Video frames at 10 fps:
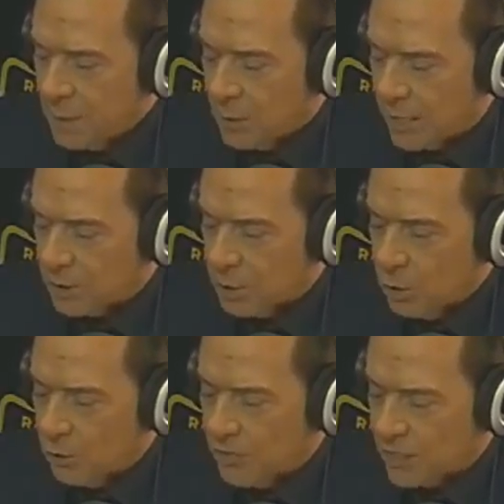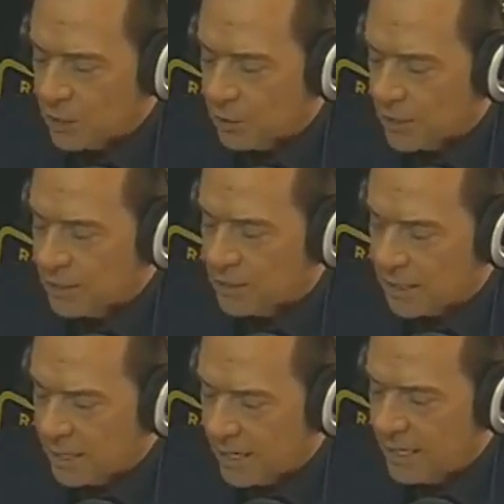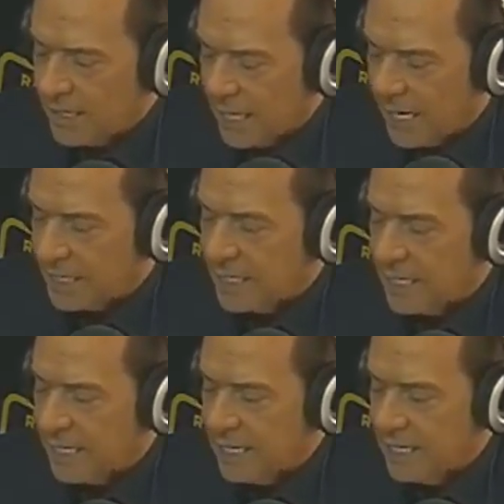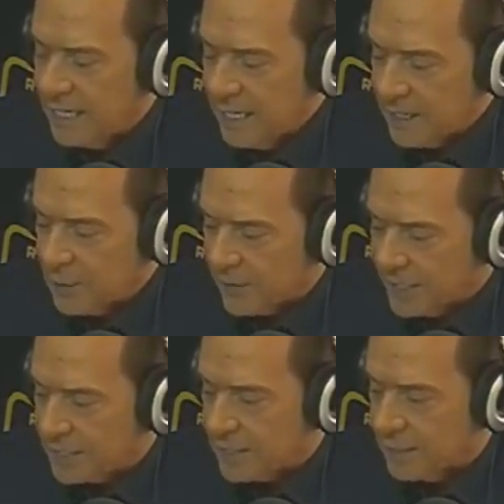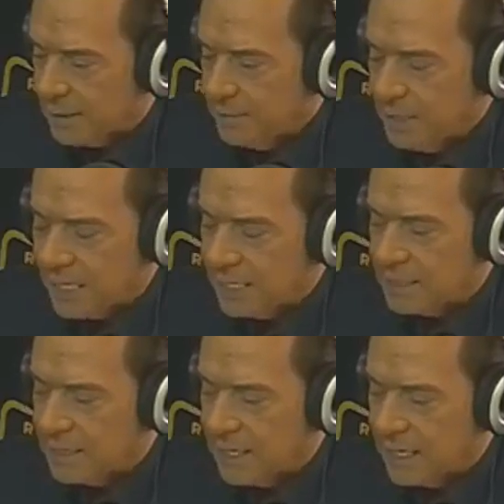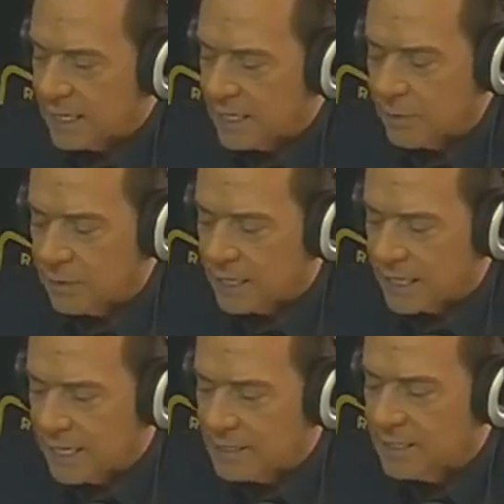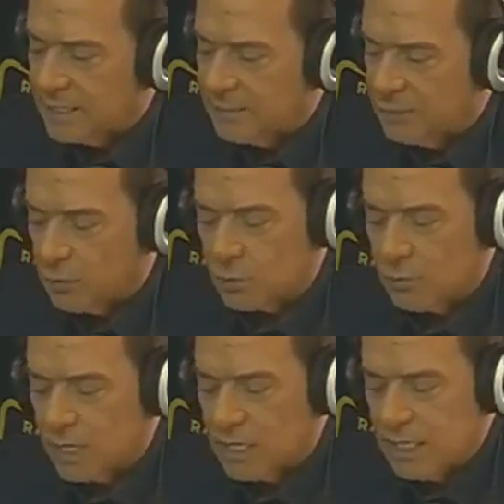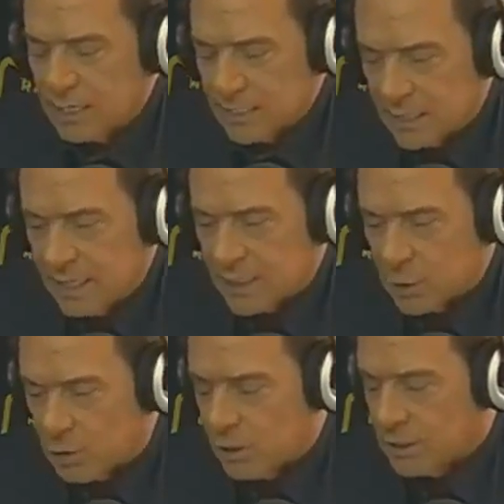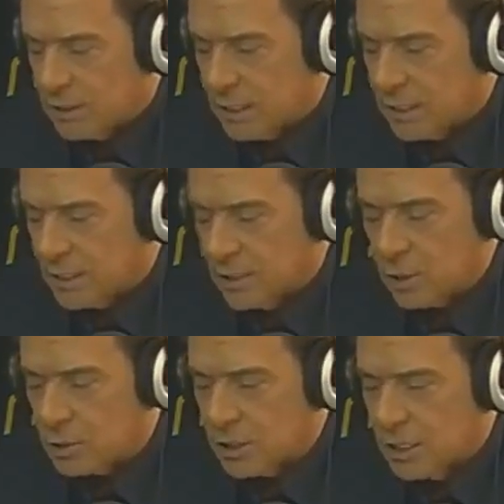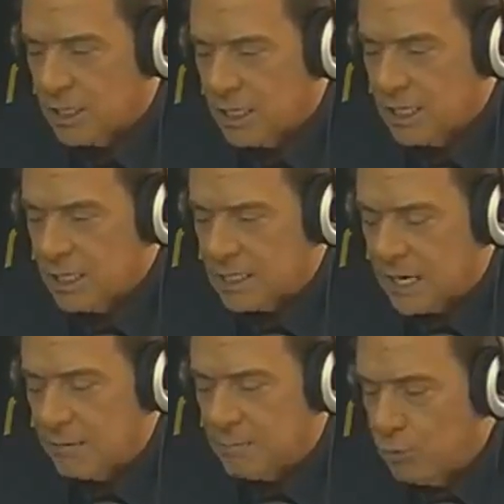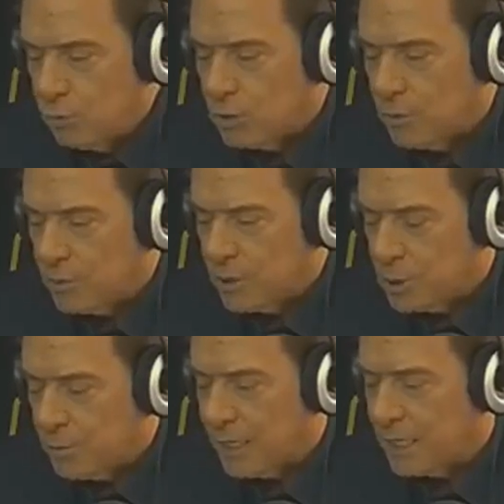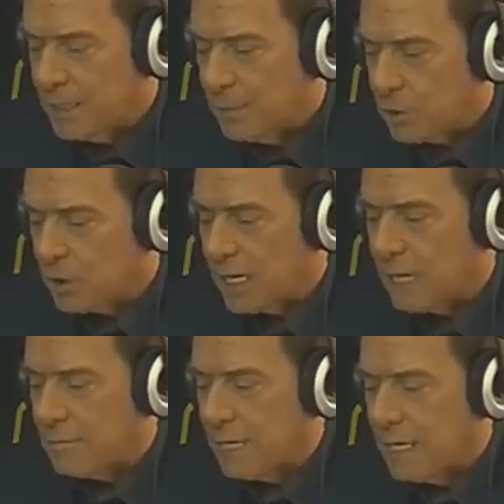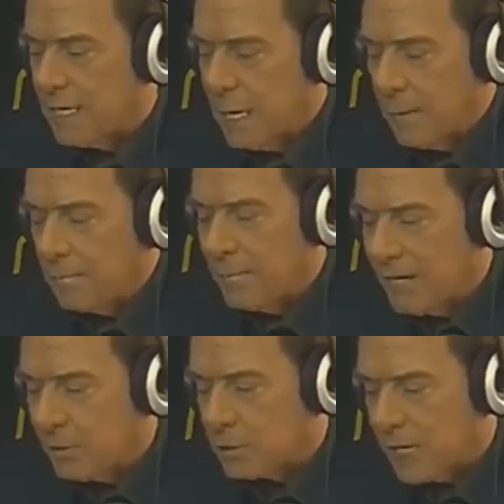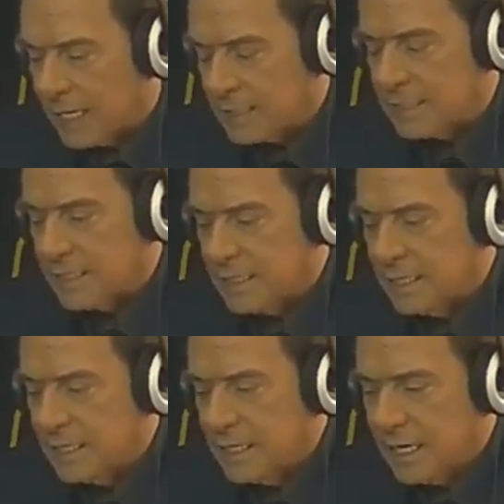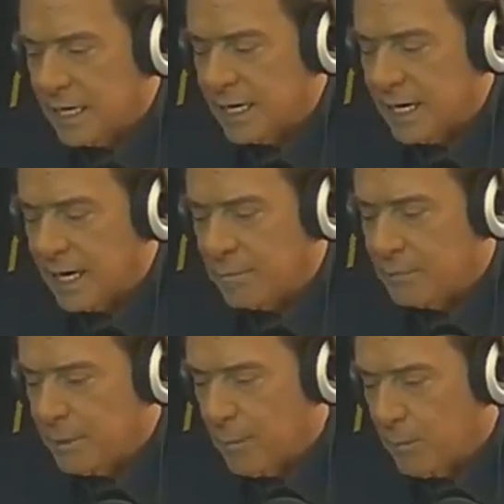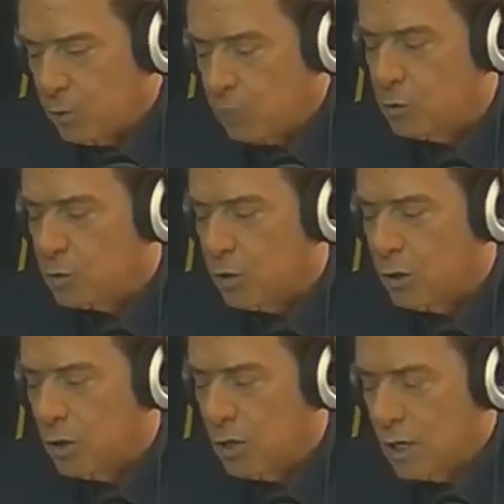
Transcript: quando il governo entrerà in carica e dovrà essere abbinata anche a una grande riforma della giustizia. Nei nostri sei punti principali di programma, meno tasse è al primo punto,